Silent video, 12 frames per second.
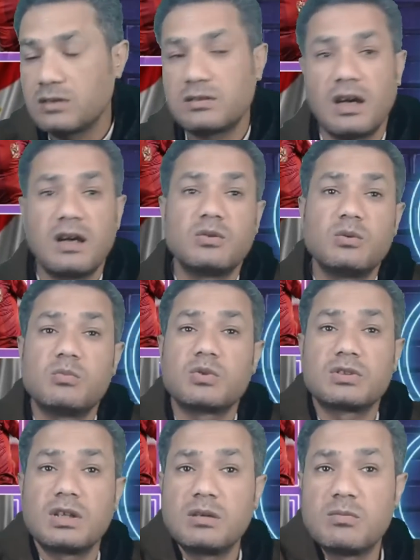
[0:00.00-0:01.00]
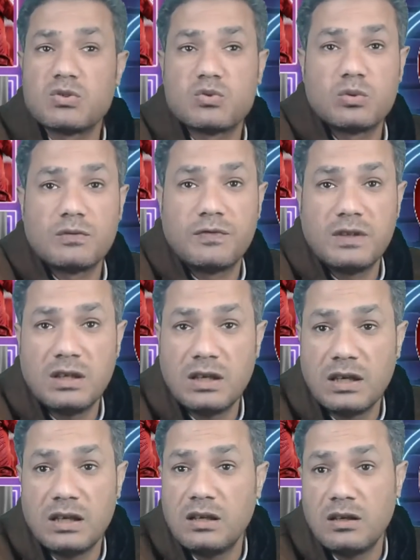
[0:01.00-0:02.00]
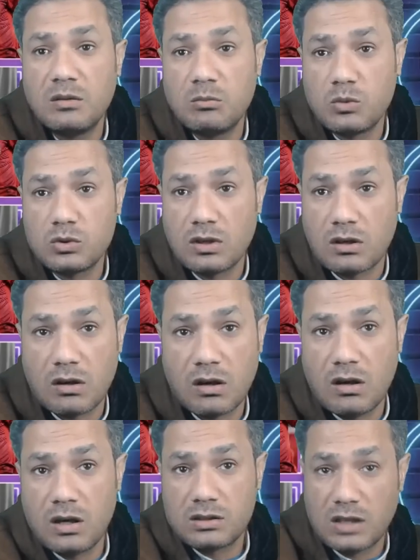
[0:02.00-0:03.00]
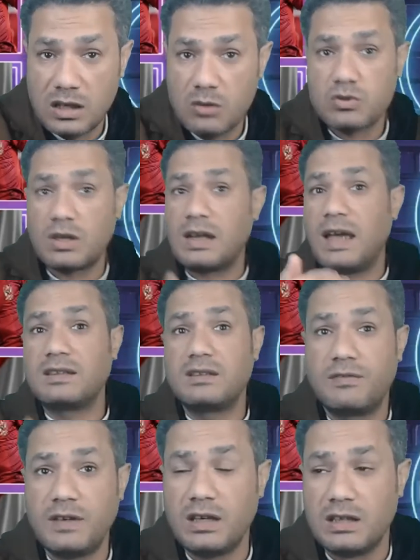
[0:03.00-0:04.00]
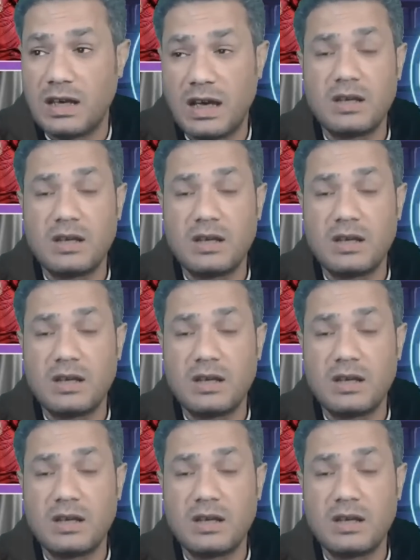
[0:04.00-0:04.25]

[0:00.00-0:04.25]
انتقدوا مرتضى منصور في المدرجات هنوصل لحد فين